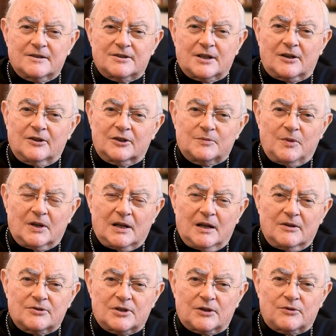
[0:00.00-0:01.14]
czego od Boga
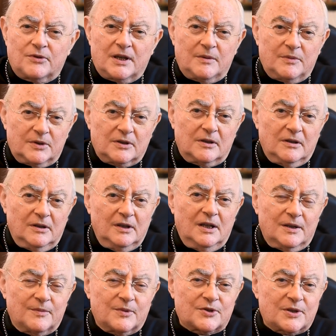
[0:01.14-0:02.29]
oczekujemy, to
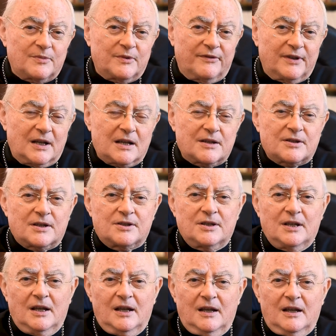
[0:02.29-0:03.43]
możemy wyrażać,
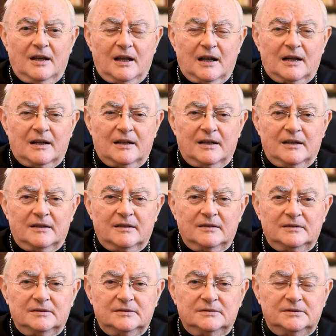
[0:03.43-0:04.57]
ale
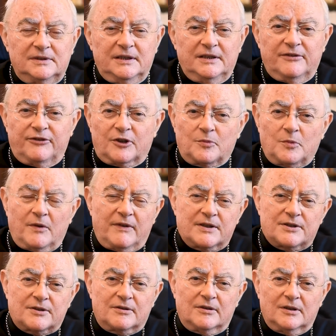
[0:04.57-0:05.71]
y,
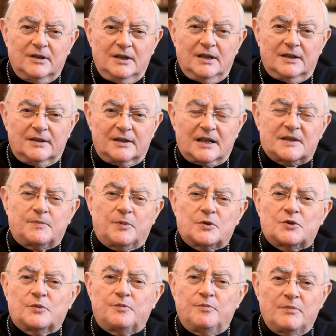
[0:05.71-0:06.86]
informować Go na
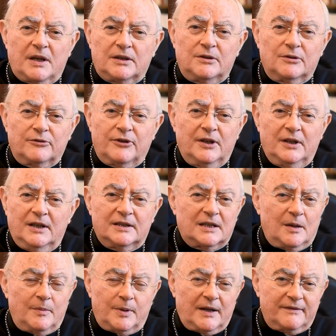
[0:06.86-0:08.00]
sposób mediów
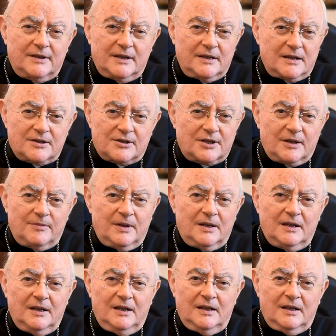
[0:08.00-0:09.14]
naprawdę nie
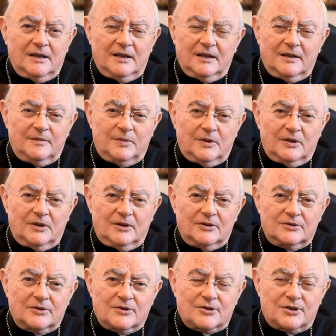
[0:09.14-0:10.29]
trzeba, e, bo
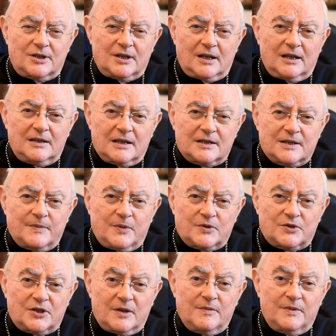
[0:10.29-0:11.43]
On dostrzega nasze
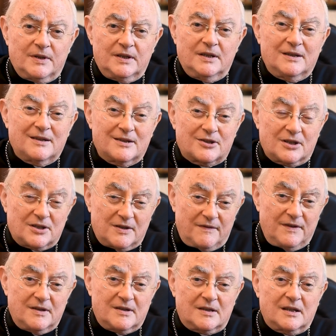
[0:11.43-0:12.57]
potrzeby
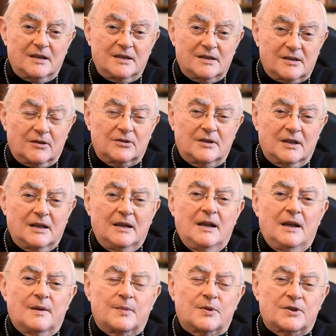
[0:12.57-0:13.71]
rzeczywiste, istotne
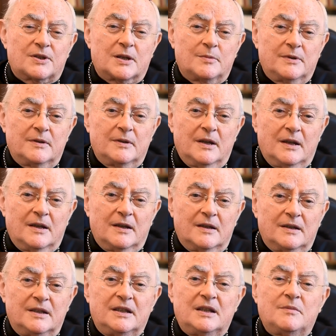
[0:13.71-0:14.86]
potrzeby,
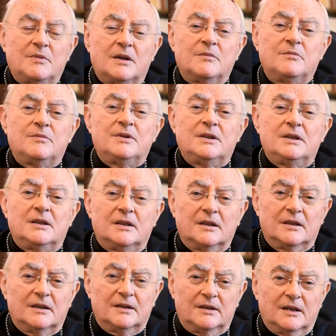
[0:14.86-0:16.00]
nim my
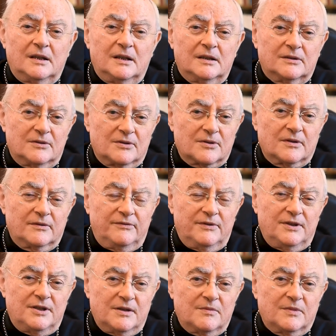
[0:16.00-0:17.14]
je
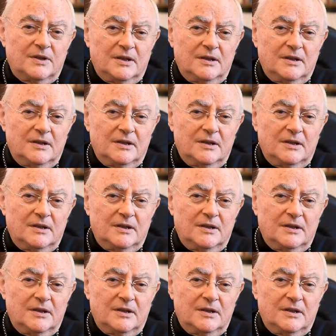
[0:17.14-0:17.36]
widzimy